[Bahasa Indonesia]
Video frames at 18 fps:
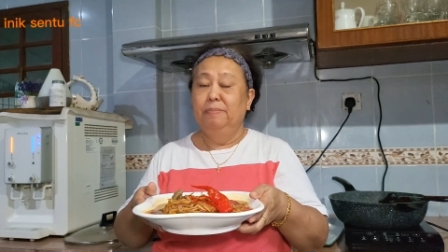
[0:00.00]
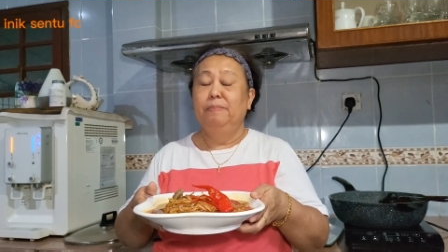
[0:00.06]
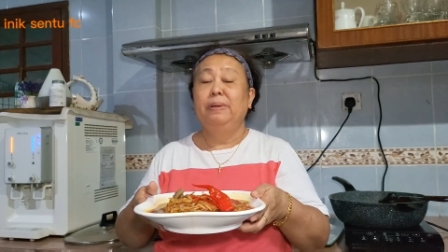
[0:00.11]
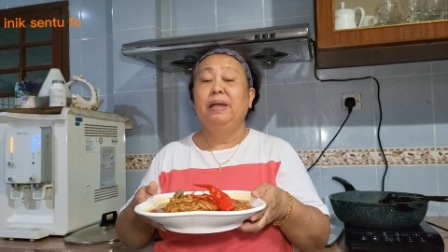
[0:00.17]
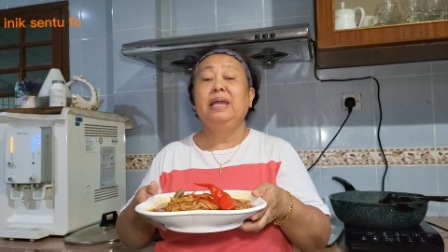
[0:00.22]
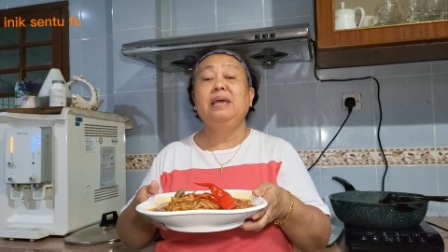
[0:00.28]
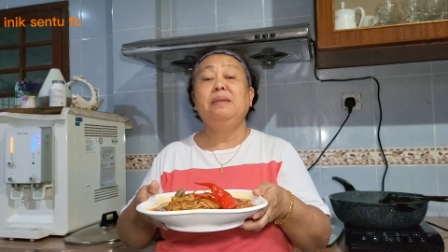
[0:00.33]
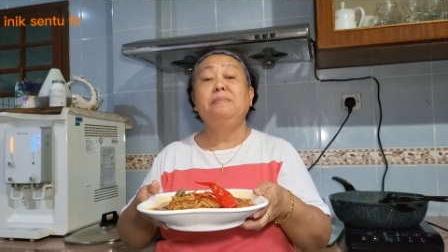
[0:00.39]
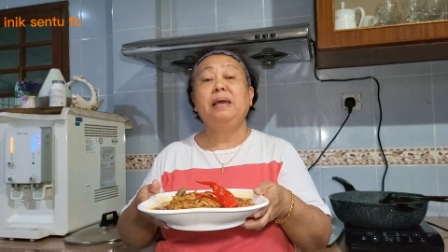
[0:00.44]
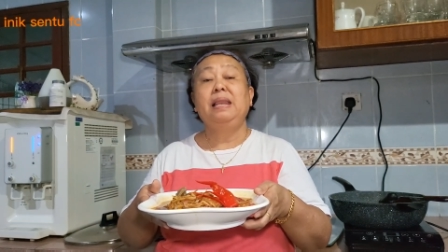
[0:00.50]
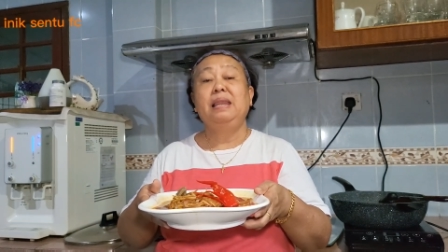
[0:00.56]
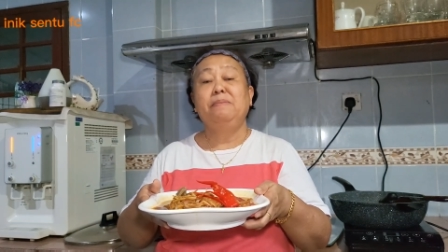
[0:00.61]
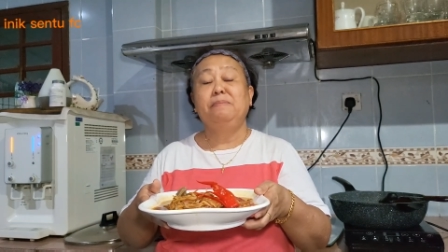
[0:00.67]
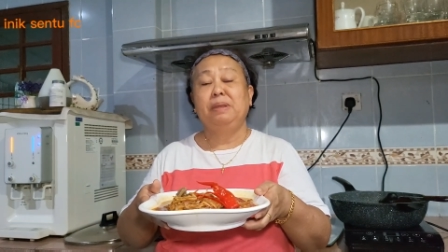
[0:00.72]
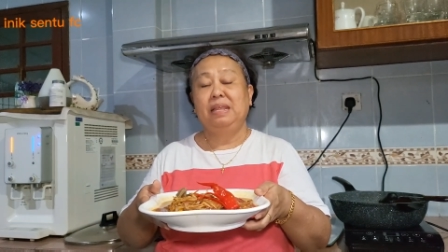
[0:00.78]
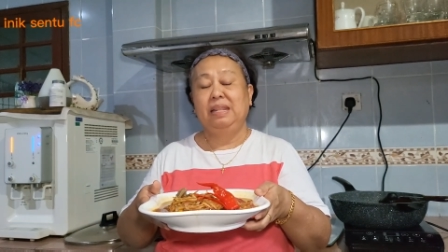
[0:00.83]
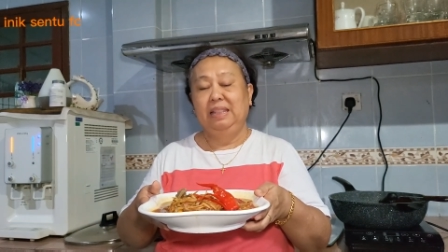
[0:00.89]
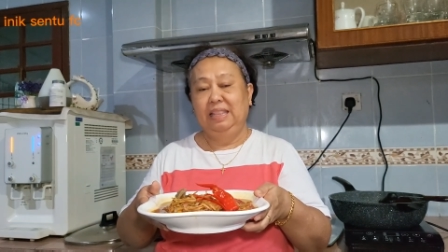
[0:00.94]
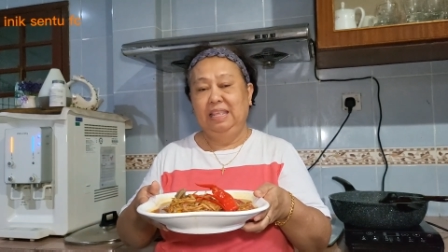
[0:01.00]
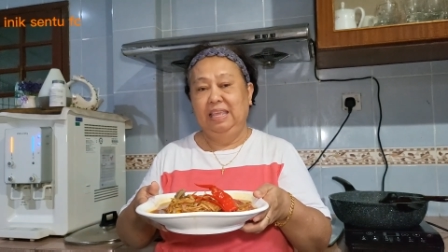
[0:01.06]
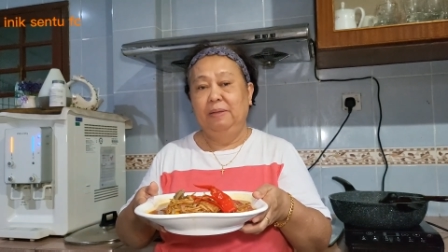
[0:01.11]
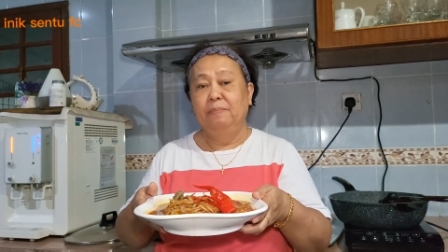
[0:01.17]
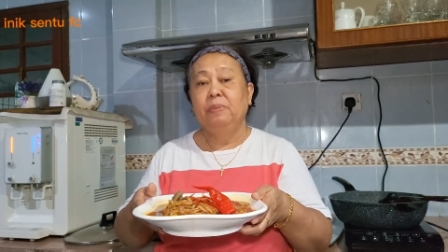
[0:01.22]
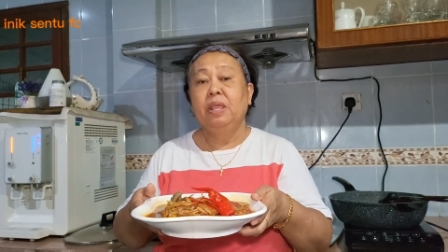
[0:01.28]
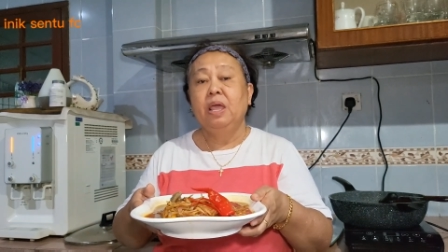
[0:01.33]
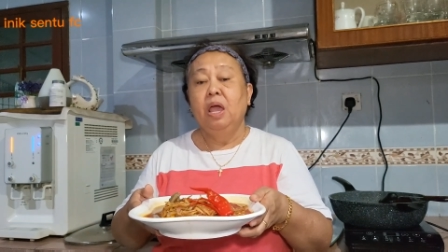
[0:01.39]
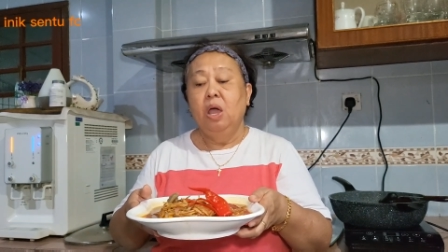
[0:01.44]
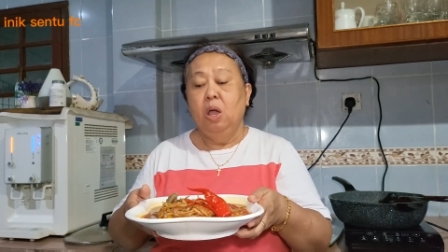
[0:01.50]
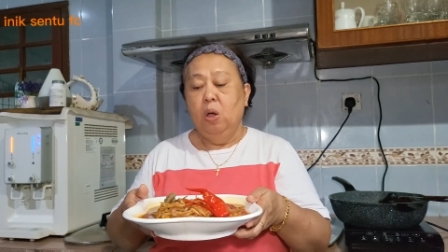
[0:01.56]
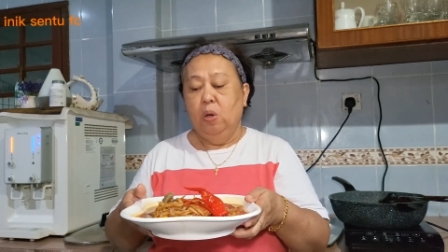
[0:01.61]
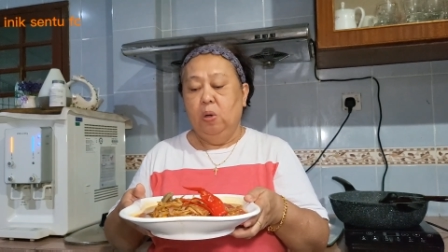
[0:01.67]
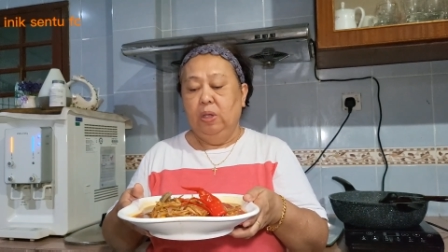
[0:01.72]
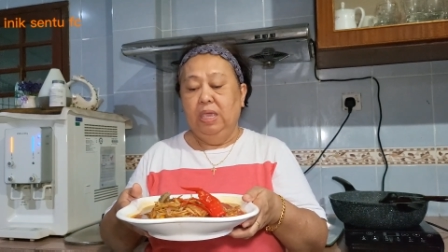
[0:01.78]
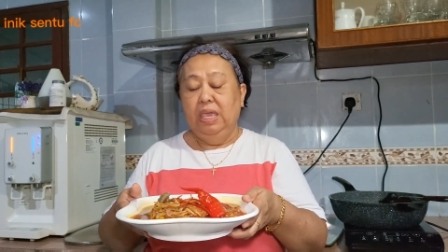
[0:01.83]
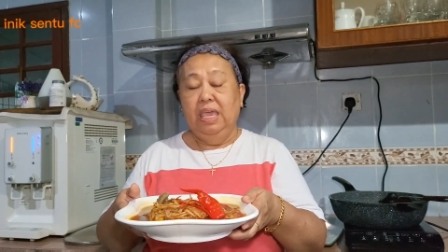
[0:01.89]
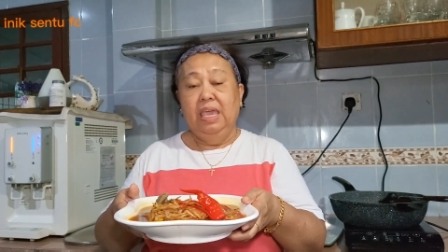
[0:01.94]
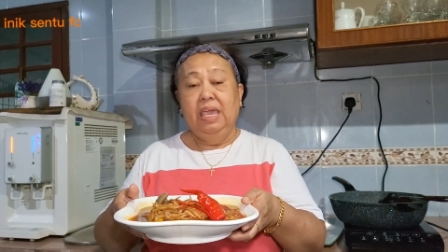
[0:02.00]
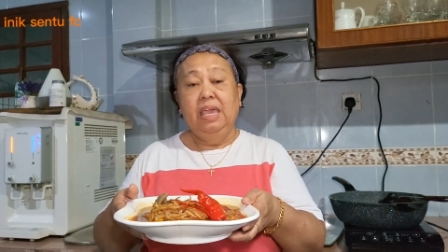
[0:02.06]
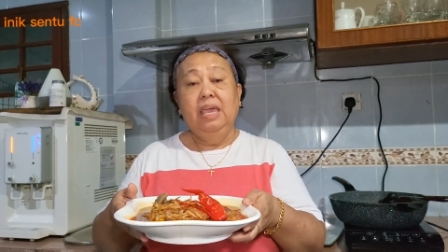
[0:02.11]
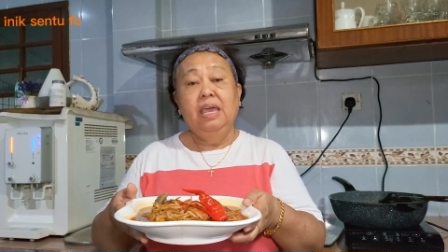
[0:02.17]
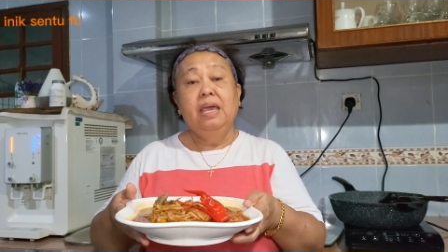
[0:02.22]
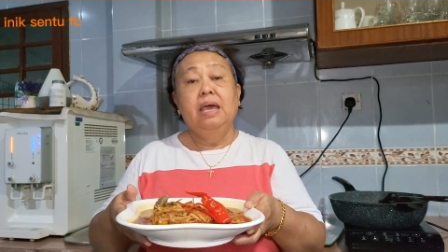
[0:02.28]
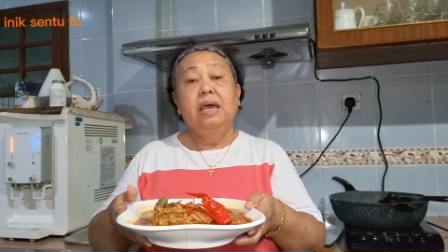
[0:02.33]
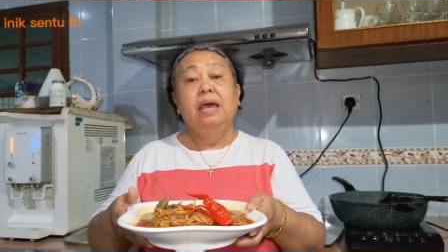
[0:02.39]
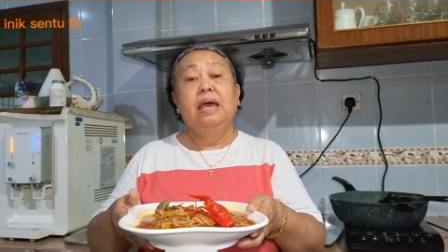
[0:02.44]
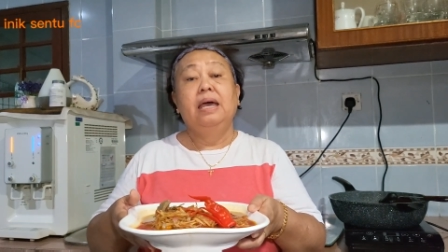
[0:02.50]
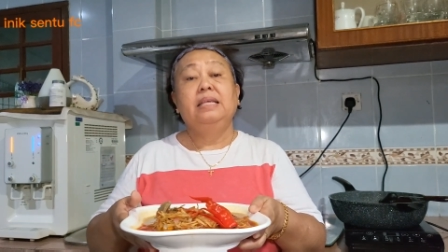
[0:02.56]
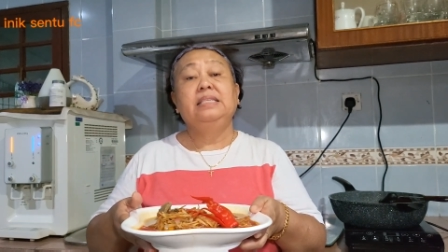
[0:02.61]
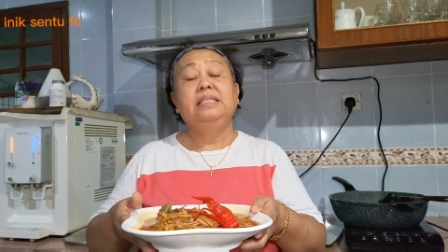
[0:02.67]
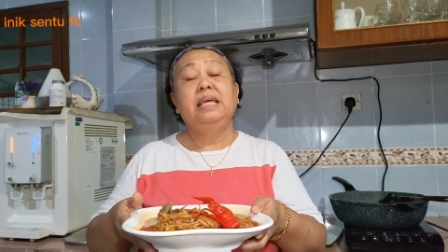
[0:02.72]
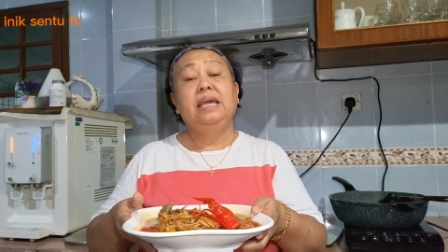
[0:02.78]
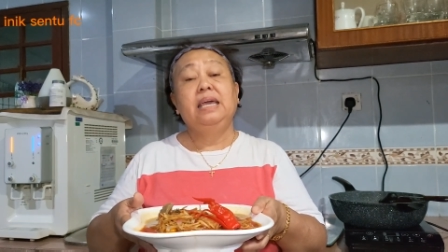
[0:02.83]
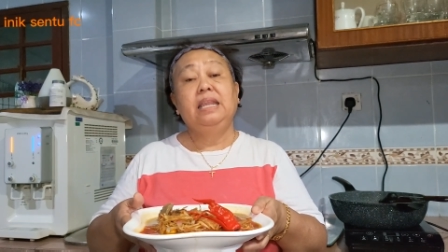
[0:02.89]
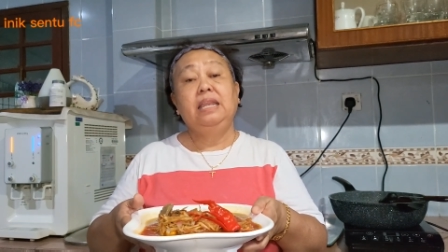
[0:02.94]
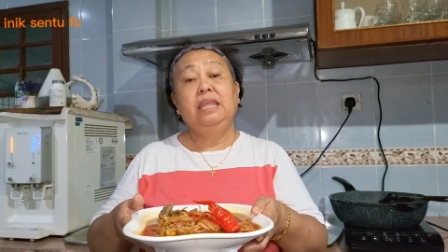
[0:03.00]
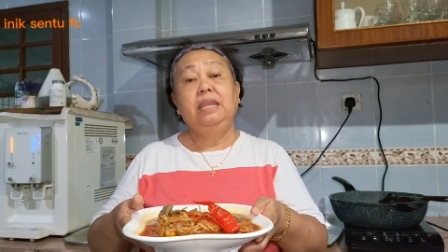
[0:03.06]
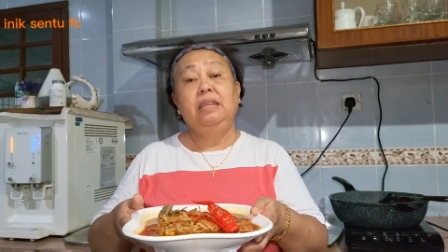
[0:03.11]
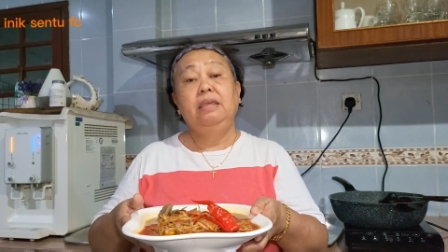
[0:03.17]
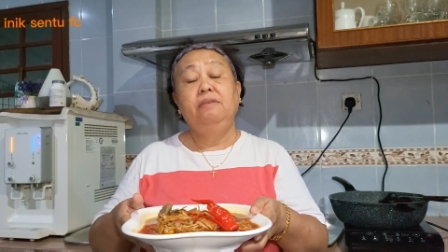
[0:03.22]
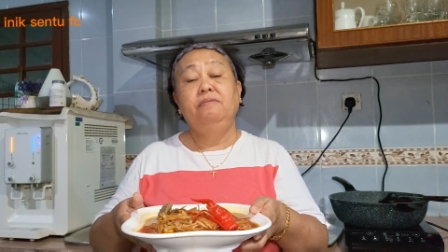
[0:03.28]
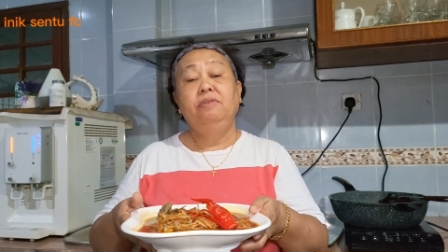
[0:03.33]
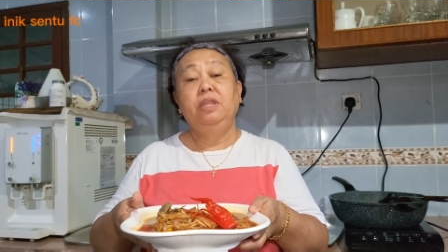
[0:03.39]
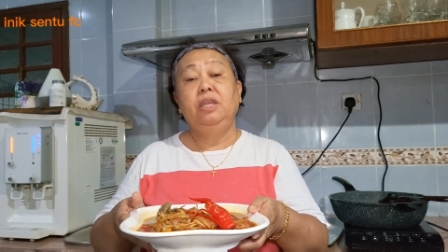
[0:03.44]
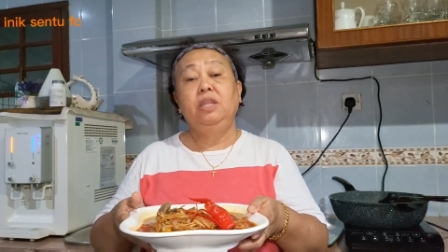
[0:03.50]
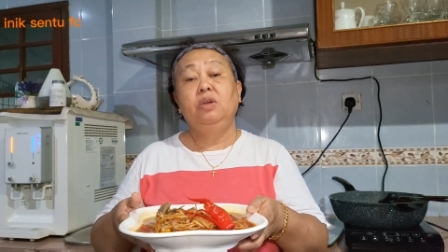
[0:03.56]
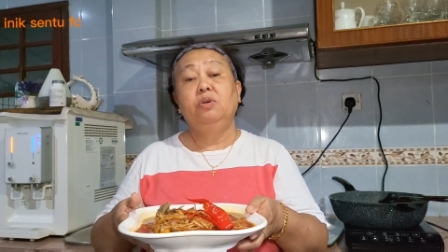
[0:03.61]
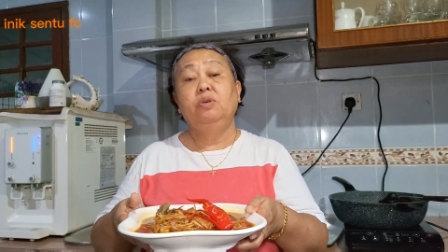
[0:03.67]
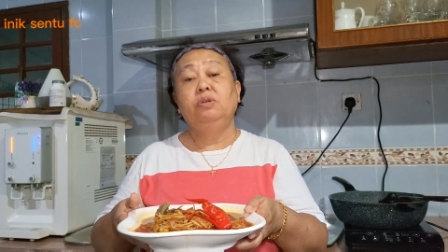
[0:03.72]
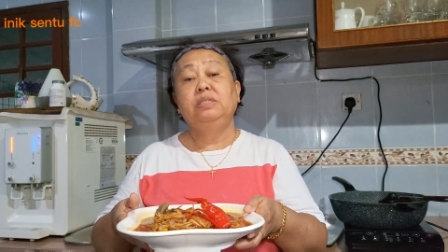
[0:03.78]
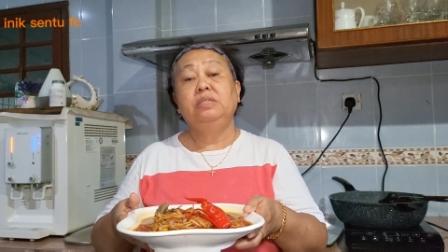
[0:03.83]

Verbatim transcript: Makan malam nanti. Oke, uh, setakat ini video